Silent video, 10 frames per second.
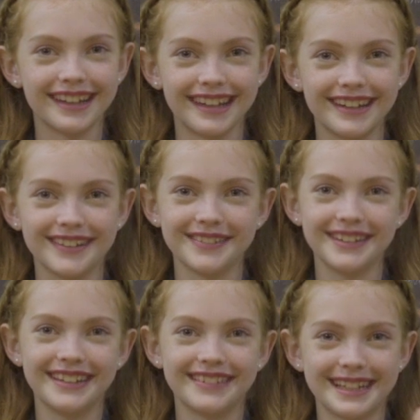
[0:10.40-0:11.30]
che
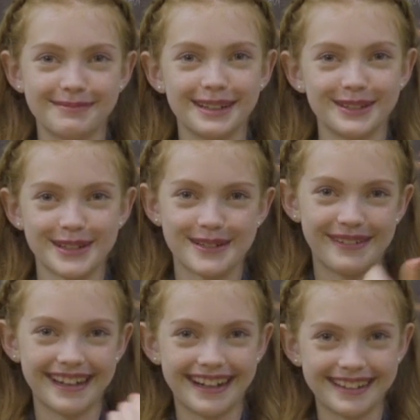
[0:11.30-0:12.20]
veniva chiamato
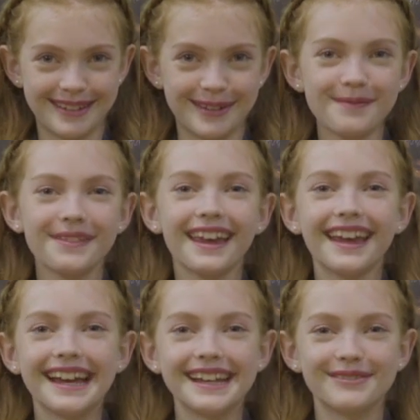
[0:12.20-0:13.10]
sfigatto
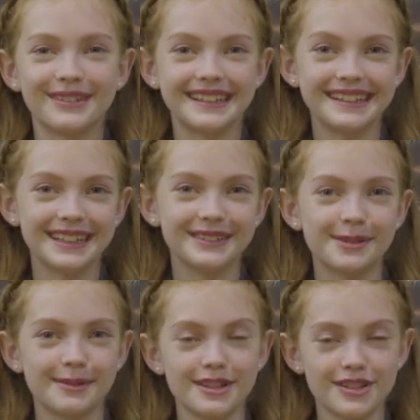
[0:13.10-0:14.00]
e infatti gli davo
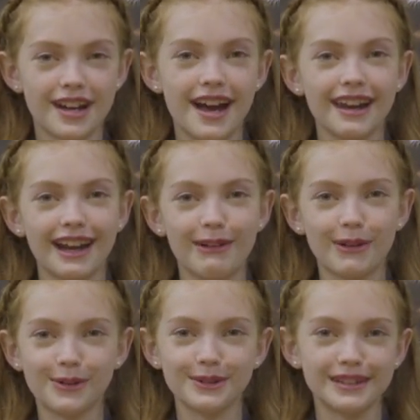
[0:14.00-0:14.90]
da mangiare, lo
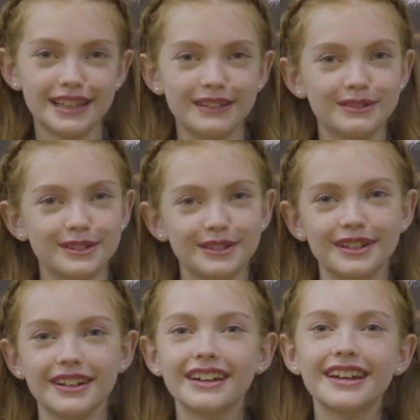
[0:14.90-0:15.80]

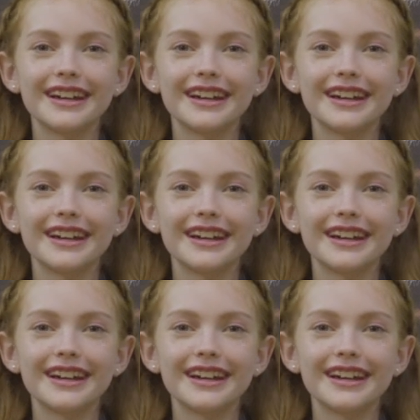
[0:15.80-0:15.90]
accudivo,